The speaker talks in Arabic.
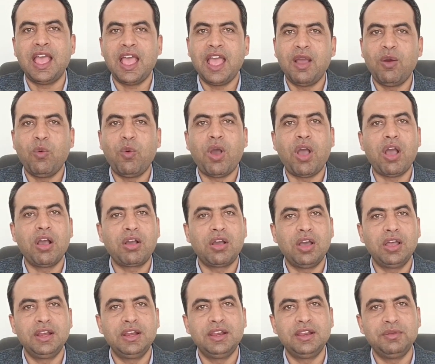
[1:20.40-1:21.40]
او
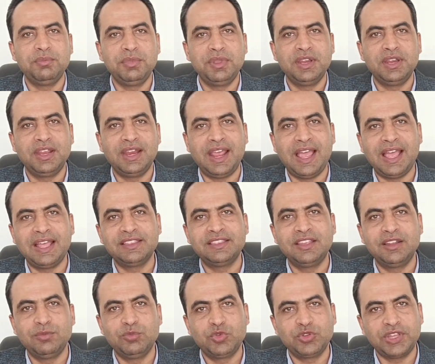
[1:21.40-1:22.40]
اقل من الحد
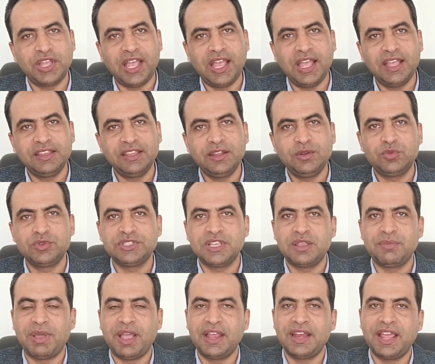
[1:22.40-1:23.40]
المتعادل
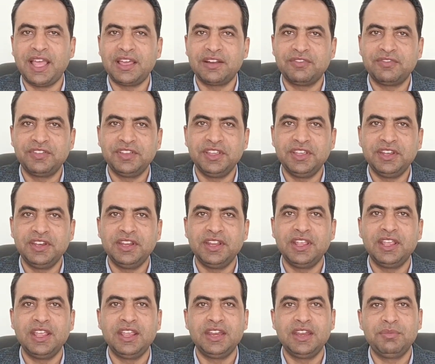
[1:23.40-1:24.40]
وزي ما احنا
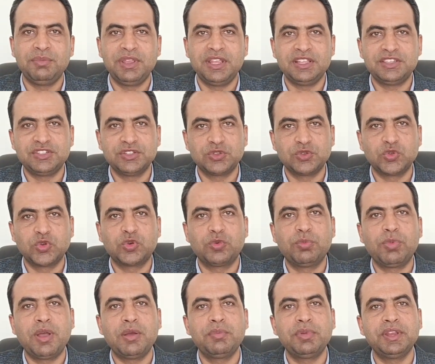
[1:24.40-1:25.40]
عارفين ان بي اتش
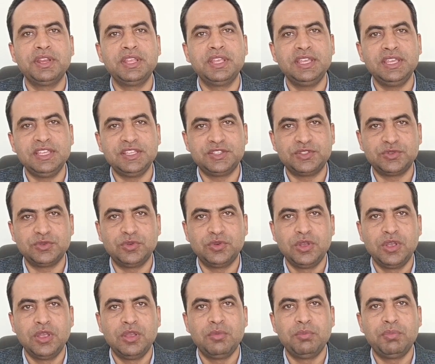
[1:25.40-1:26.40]
التربه بنقيسه
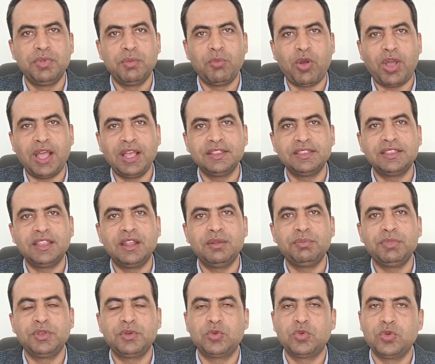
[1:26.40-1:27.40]

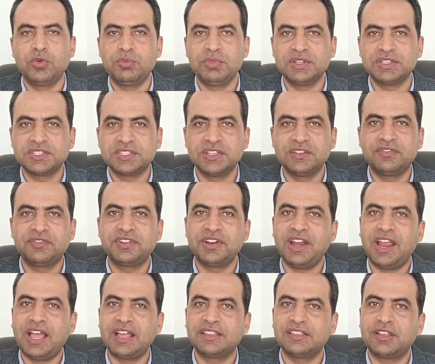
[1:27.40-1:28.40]
بمعدل بيكون من صفر
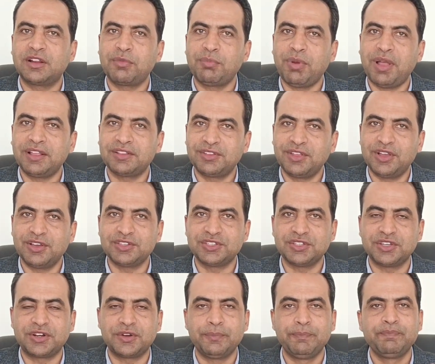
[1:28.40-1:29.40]
لحد
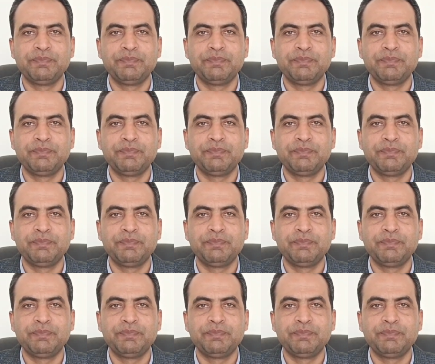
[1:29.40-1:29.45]
14